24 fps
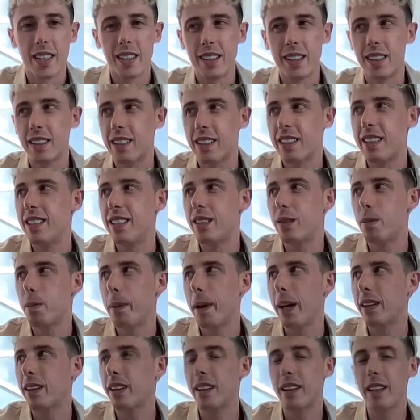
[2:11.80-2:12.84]
eh, chi
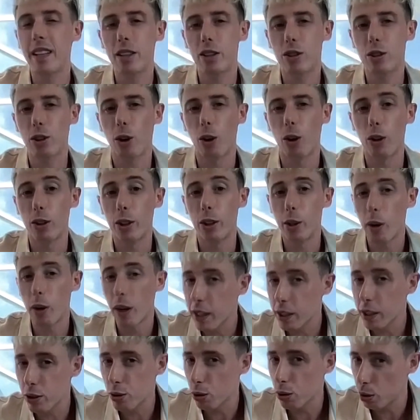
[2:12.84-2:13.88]
spende dei soldi o
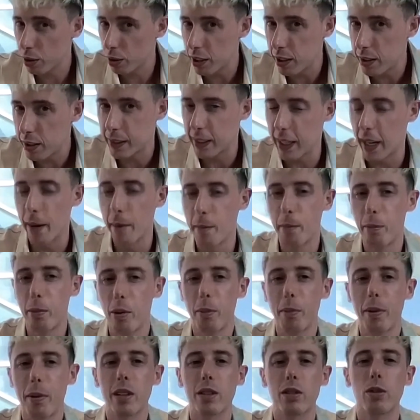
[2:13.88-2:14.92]
anche solo del
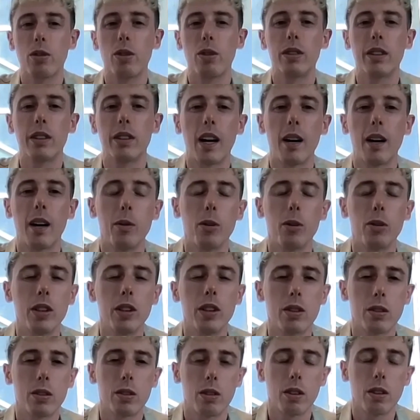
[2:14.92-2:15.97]
tempo per ascoltare il mio
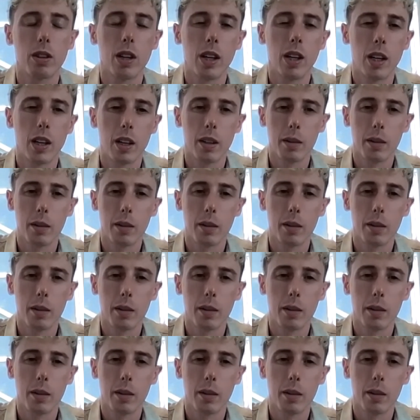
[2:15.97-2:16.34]
disco